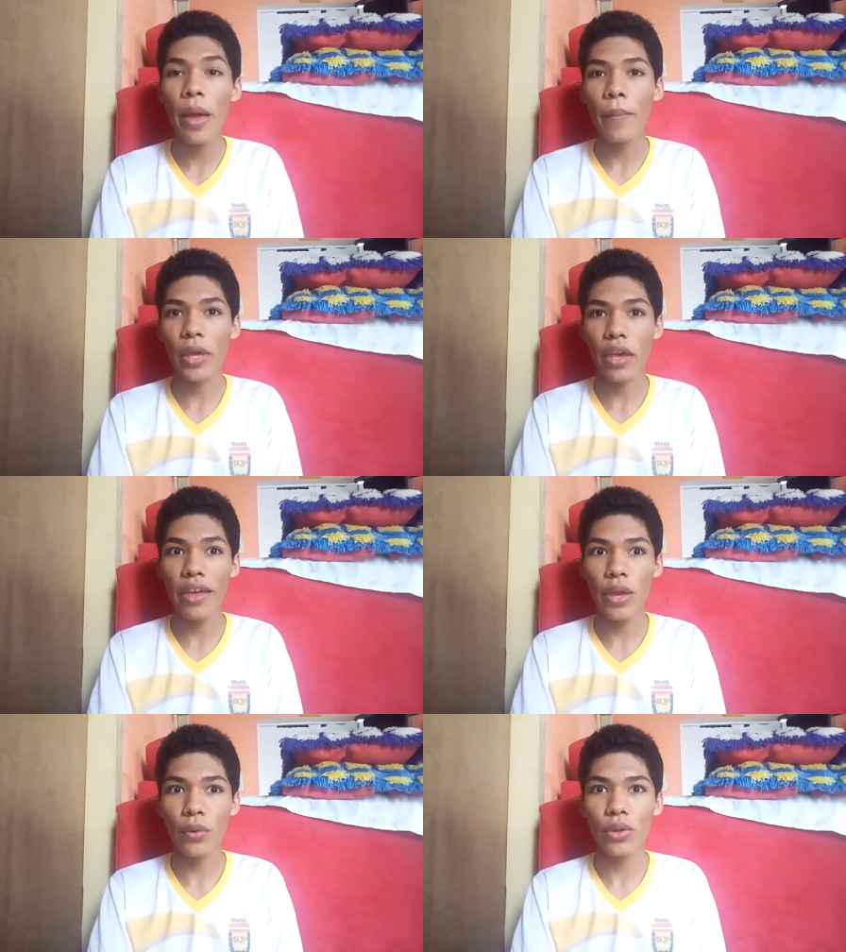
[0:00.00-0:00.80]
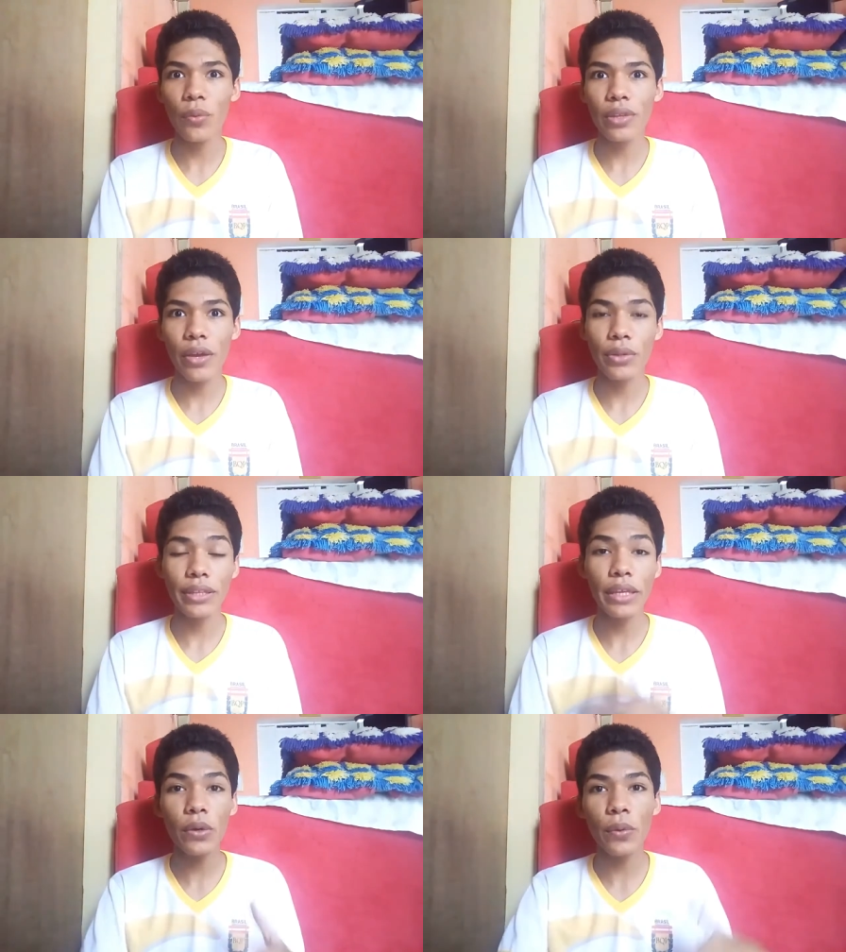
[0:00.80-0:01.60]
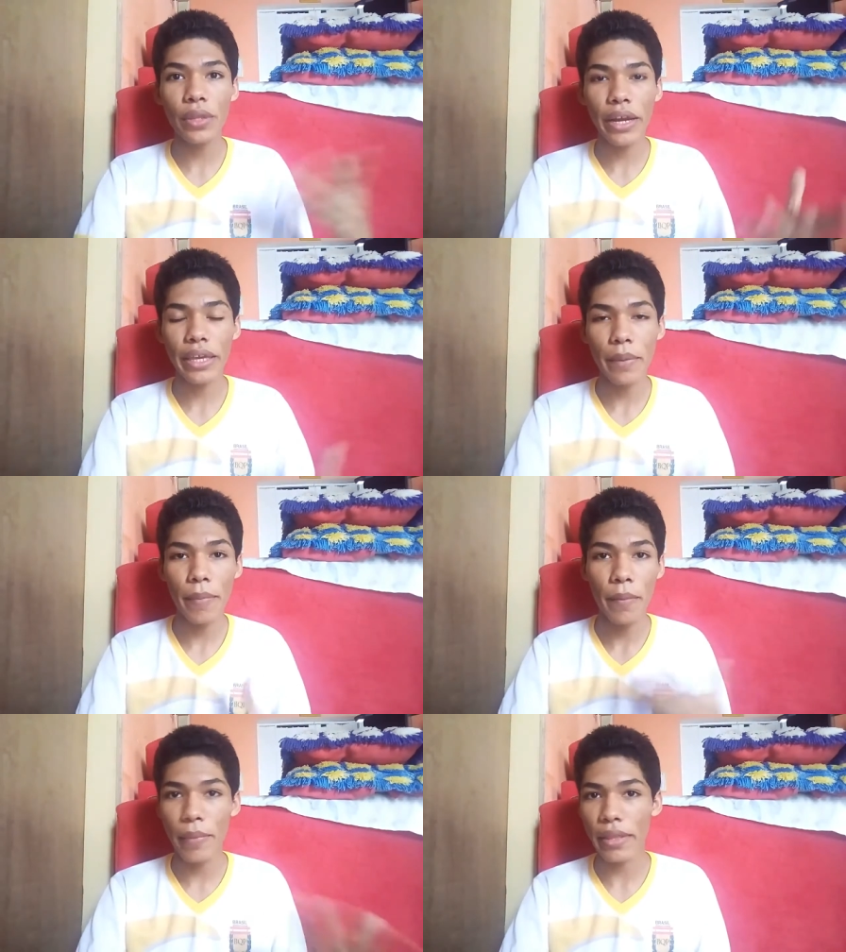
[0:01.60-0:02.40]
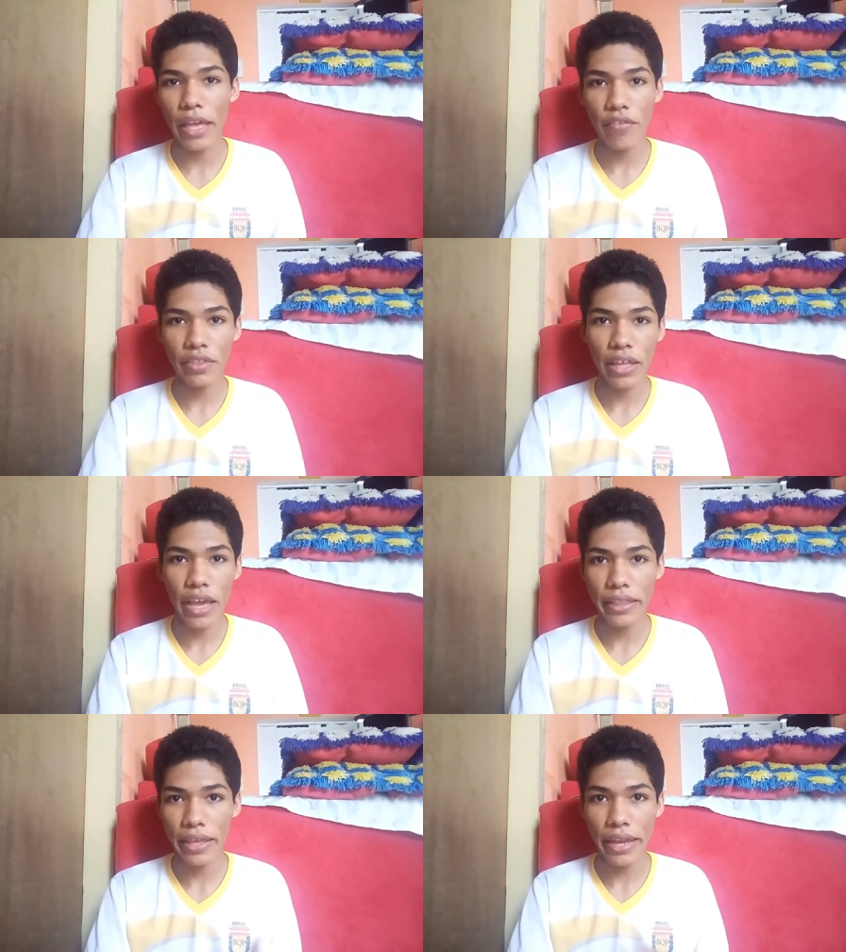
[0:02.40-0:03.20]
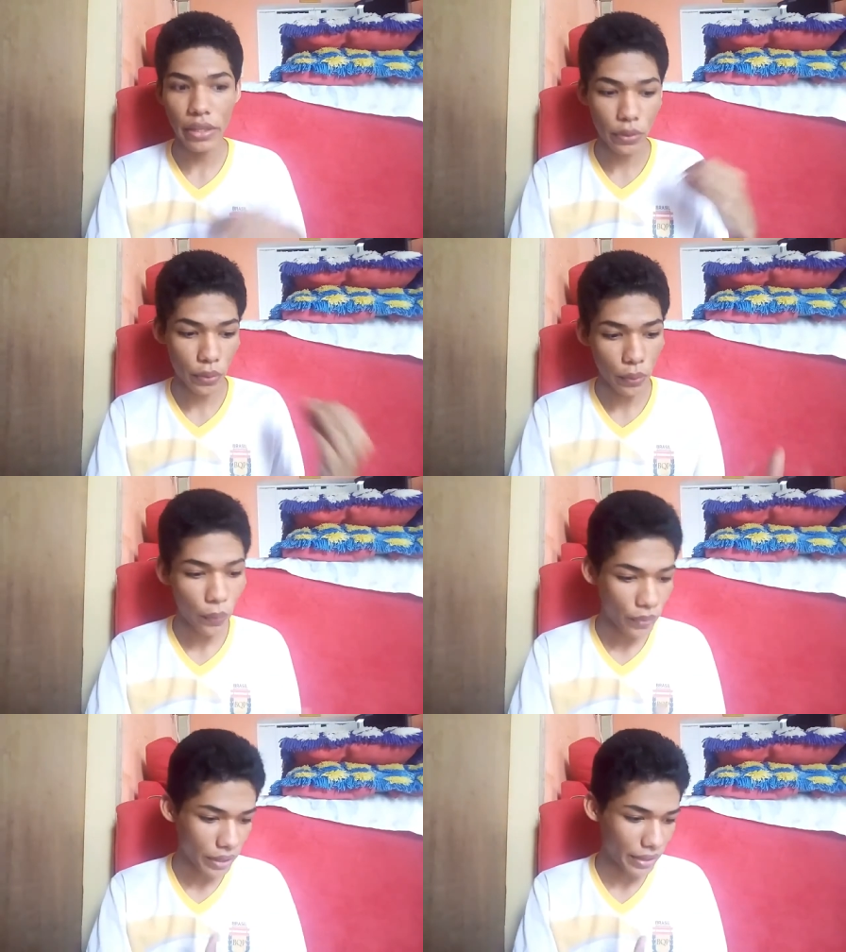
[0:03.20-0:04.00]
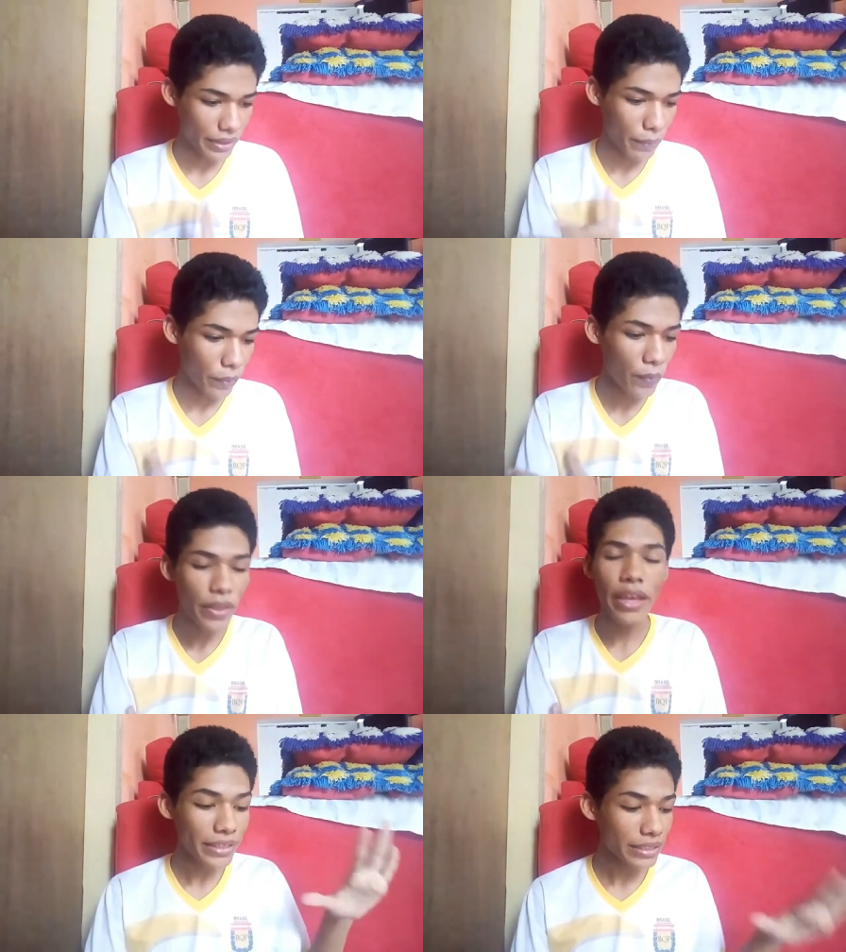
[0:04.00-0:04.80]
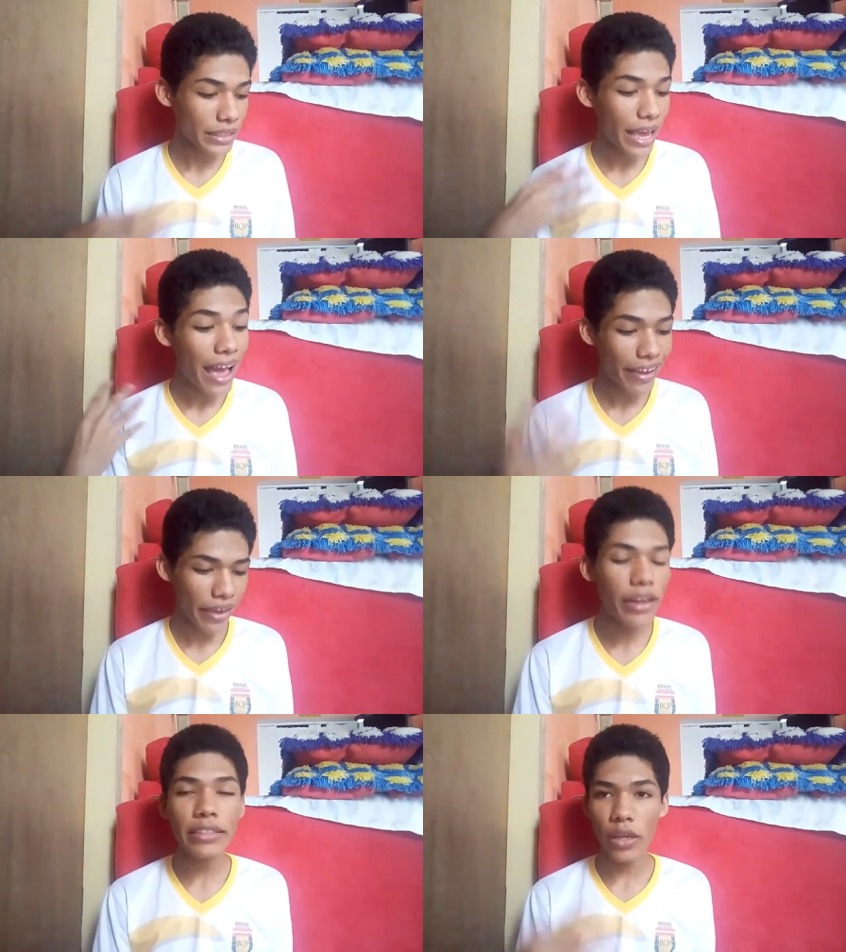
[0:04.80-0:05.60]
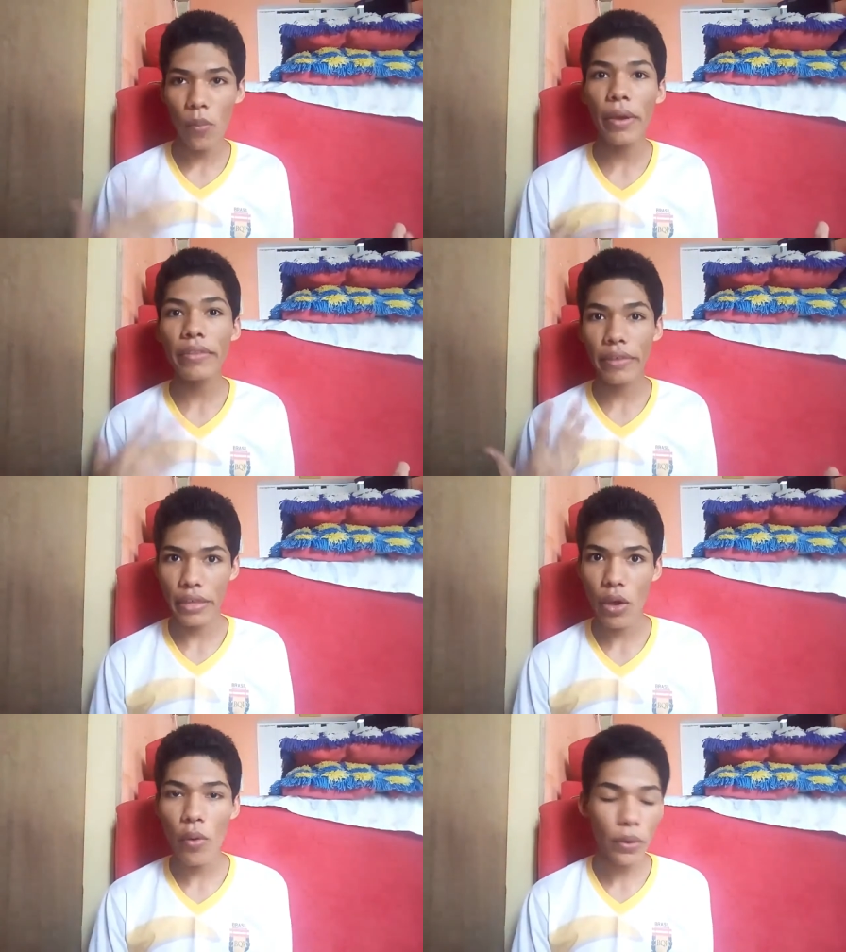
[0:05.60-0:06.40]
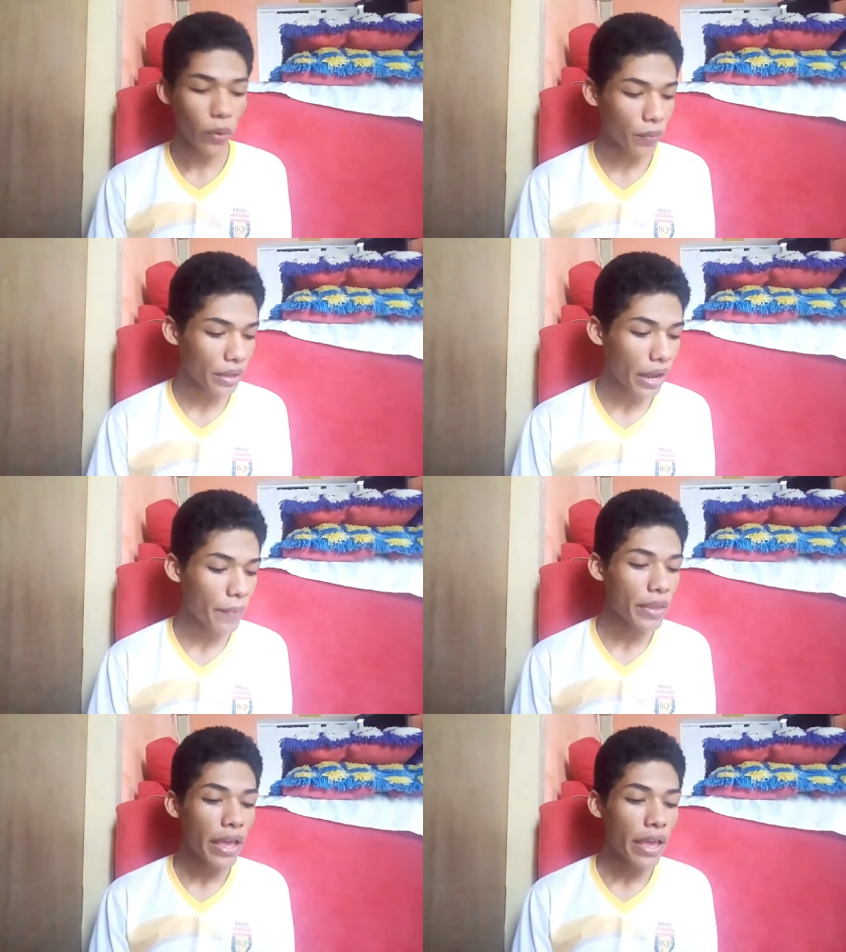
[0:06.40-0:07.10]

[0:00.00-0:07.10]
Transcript: Porque eu não te, eu tentei encontrar aqui em, PDF na internet, eu não encontrei, tá bom? Mas assim, aquelas realmente que eu encontrar